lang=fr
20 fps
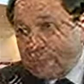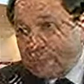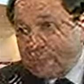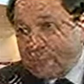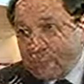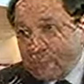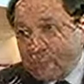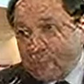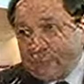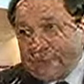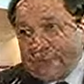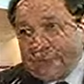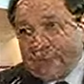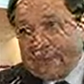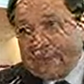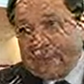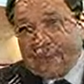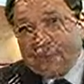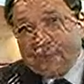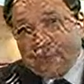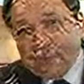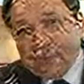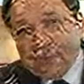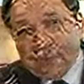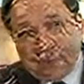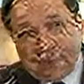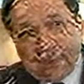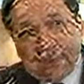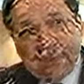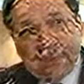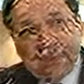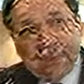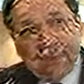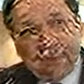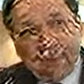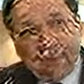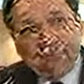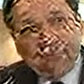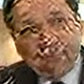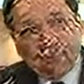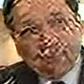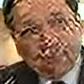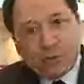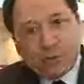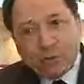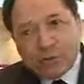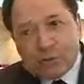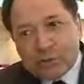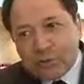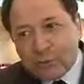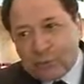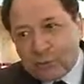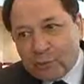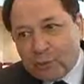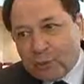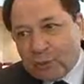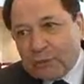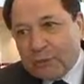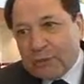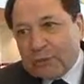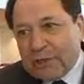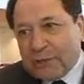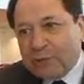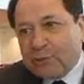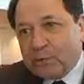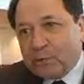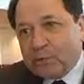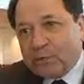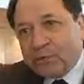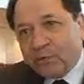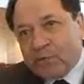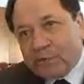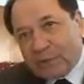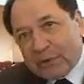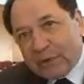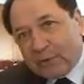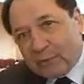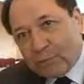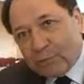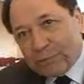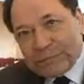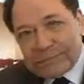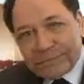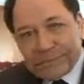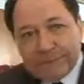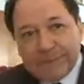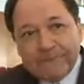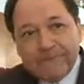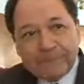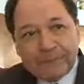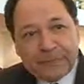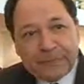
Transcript: selon certains budgets, en fonction de ce que l'on ajoute au budget en cours d'année.